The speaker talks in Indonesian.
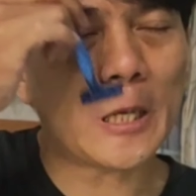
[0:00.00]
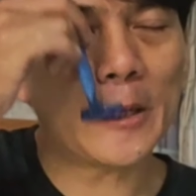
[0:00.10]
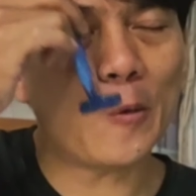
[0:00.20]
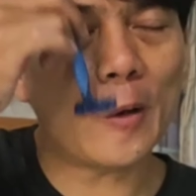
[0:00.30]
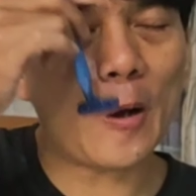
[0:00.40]

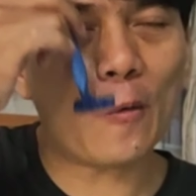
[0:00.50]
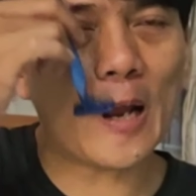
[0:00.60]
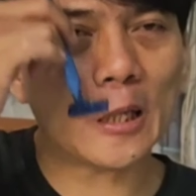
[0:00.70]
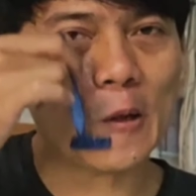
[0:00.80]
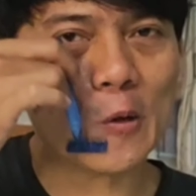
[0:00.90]
baca
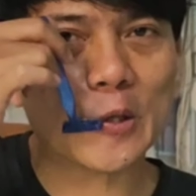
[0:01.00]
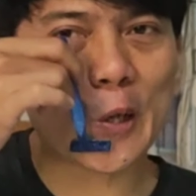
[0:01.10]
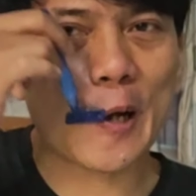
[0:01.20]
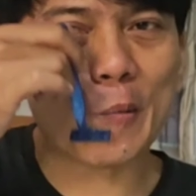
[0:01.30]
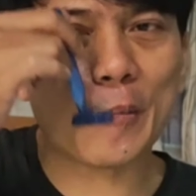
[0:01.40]
diulang-ulang terus
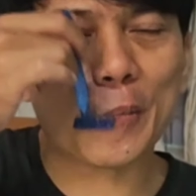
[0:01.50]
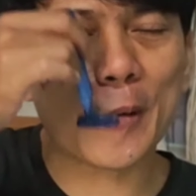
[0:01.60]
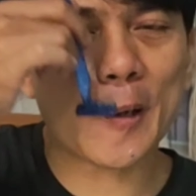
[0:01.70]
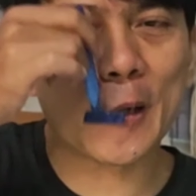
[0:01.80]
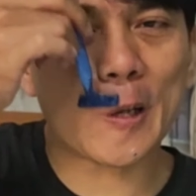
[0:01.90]

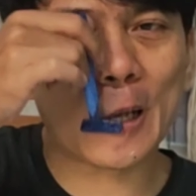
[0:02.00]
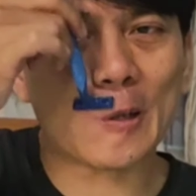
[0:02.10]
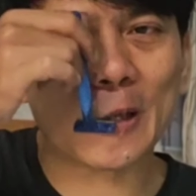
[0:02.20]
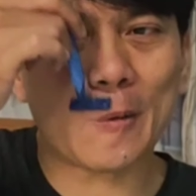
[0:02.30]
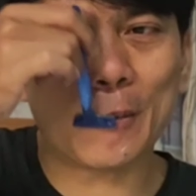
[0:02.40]
sampai
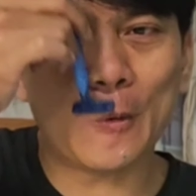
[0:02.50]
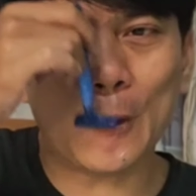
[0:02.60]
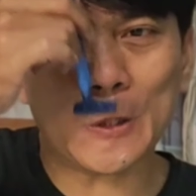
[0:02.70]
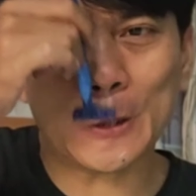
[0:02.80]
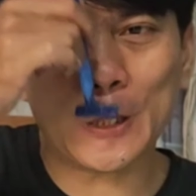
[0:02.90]
rasa
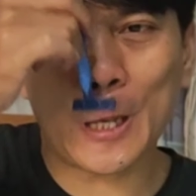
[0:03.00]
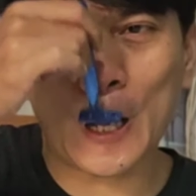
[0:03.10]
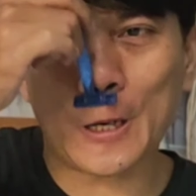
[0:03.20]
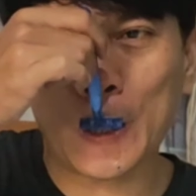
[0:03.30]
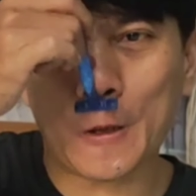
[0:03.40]
mulus
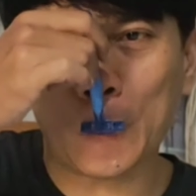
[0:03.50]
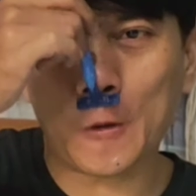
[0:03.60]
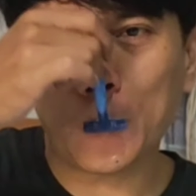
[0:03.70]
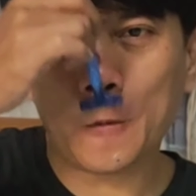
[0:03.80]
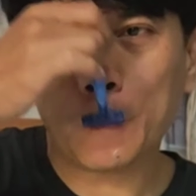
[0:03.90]
tidak ada
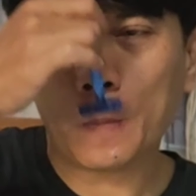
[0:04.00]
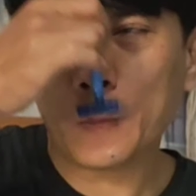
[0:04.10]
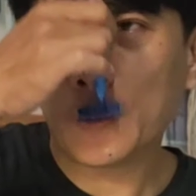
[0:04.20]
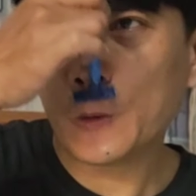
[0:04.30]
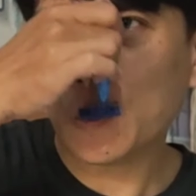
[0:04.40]

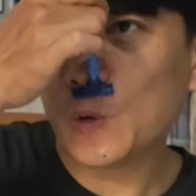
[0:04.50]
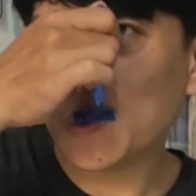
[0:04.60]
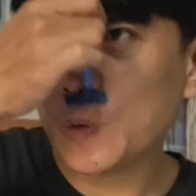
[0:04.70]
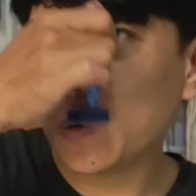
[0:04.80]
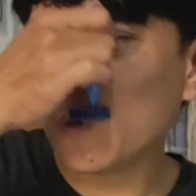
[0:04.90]

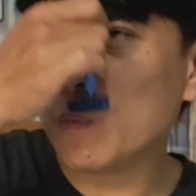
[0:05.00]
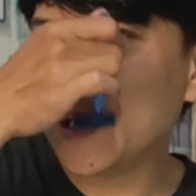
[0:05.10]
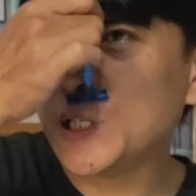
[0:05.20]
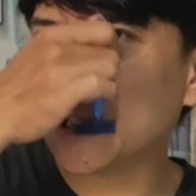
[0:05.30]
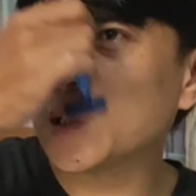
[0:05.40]

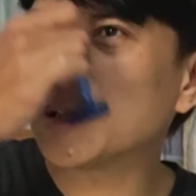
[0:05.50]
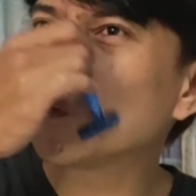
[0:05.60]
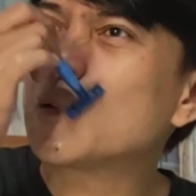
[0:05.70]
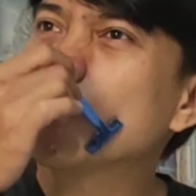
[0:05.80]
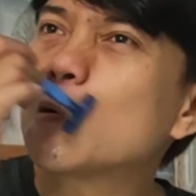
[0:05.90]
kumis
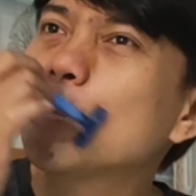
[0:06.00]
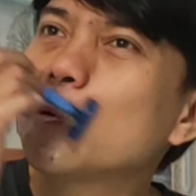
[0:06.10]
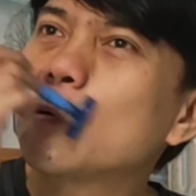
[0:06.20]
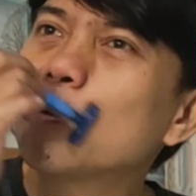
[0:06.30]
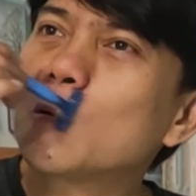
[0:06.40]

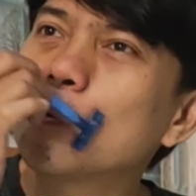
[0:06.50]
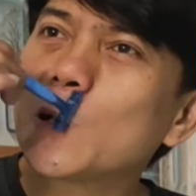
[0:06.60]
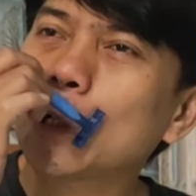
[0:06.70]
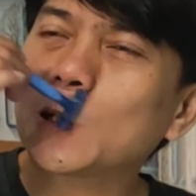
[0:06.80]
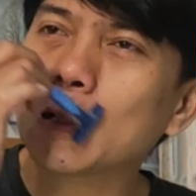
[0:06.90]

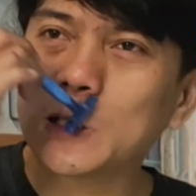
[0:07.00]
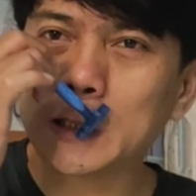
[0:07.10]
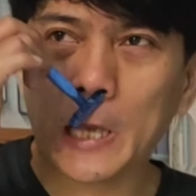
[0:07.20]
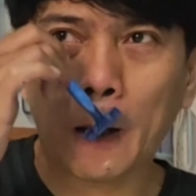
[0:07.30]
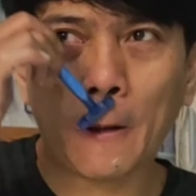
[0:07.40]
yang
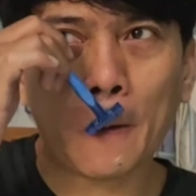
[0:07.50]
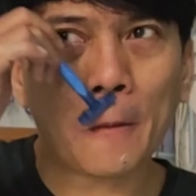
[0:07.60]
tersisa.